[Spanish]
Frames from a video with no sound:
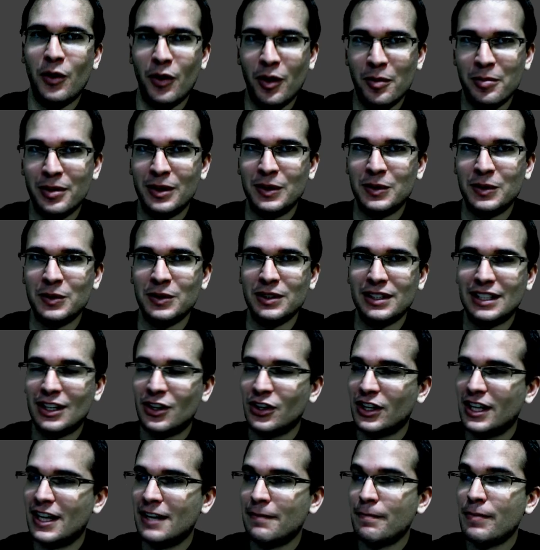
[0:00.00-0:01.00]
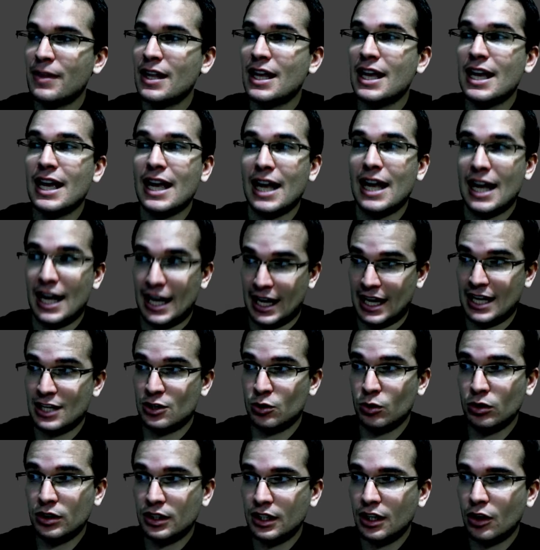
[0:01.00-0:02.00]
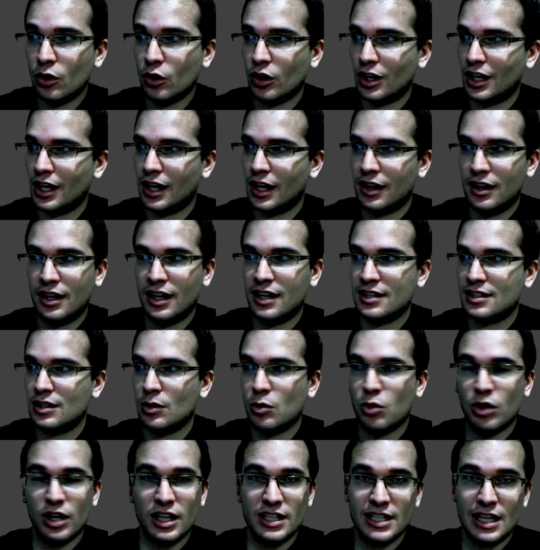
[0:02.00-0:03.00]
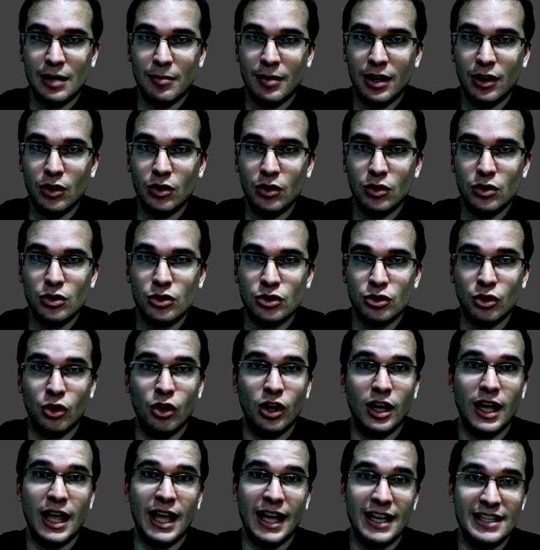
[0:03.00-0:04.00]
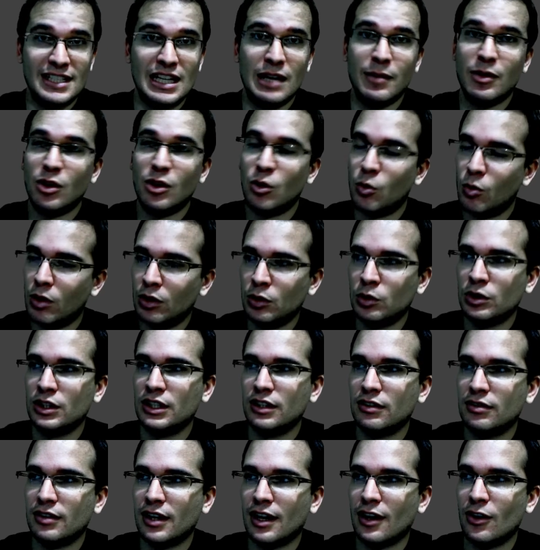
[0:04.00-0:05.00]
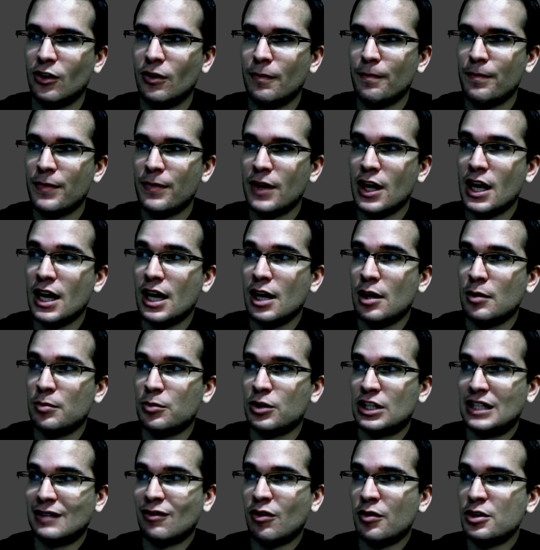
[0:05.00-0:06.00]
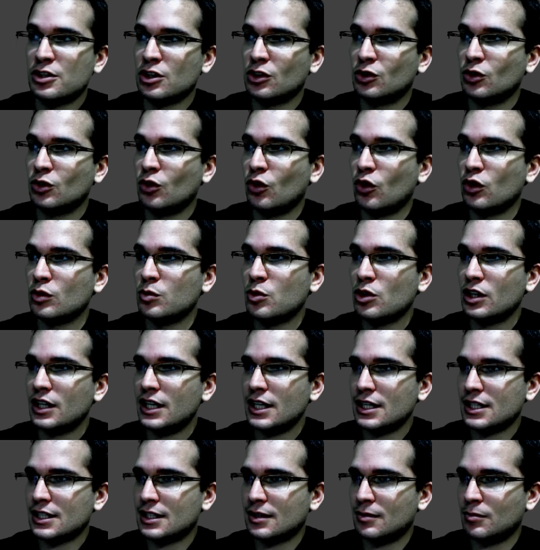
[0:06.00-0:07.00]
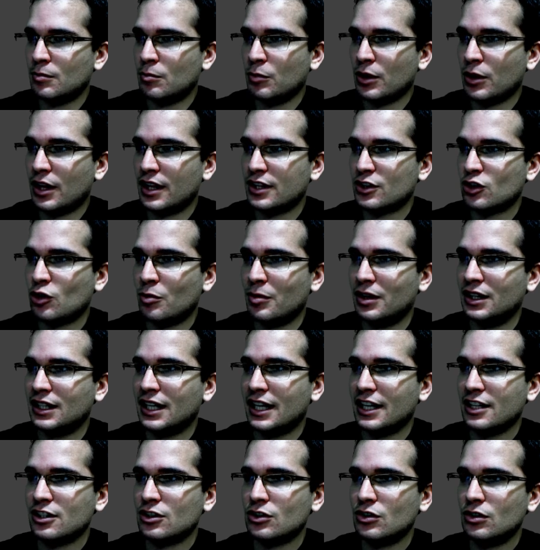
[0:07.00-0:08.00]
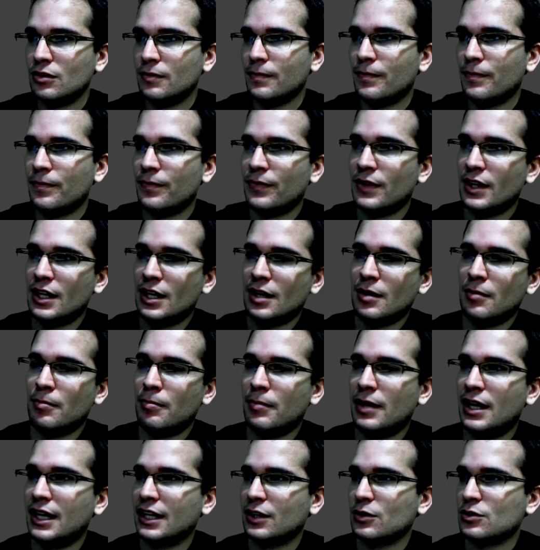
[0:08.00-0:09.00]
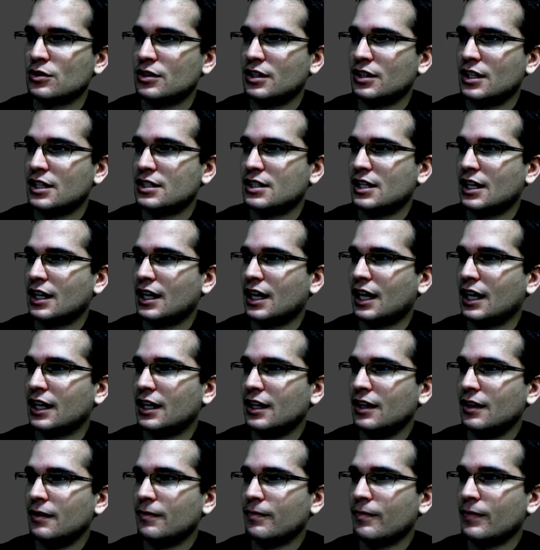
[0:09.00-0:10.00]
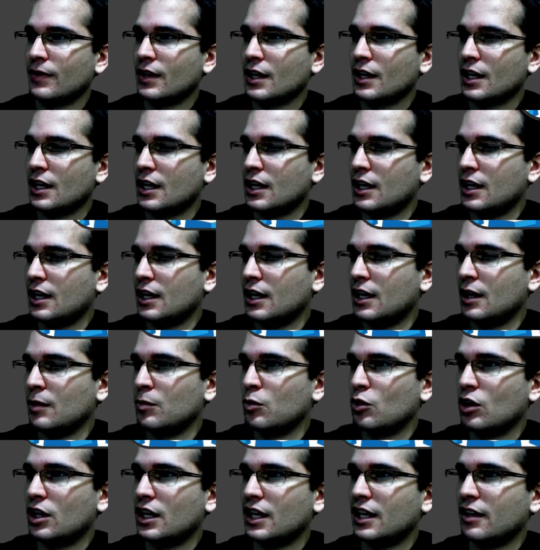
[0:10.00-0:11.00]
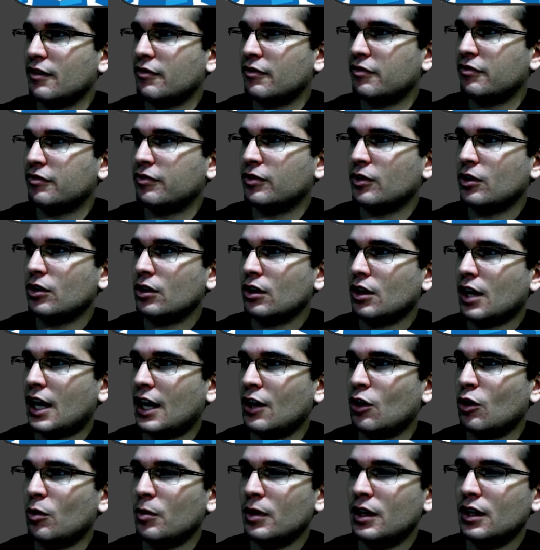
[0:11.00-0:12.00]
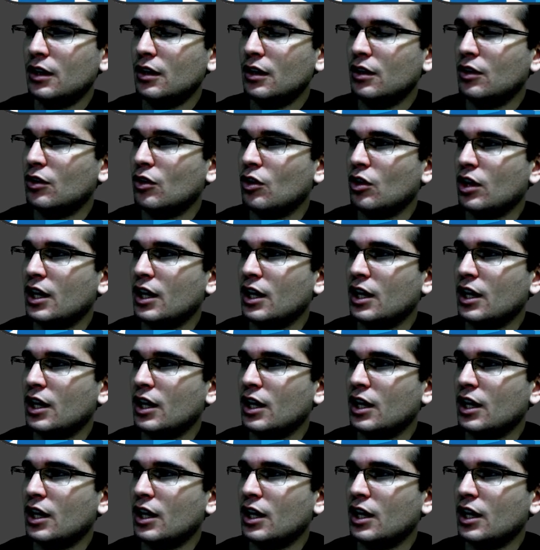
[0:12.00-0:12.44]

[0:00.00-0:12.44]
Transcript: y luego pregunta, ¿ok? Es útil, no quiere decir que este bucle sea malo, solo que hay que saber cuándo utilizarlo. Pues ya hemos visto todos los bucles, voy a descomentar esto para que ustedes tengan aquí el bucle for, ahí lo ven,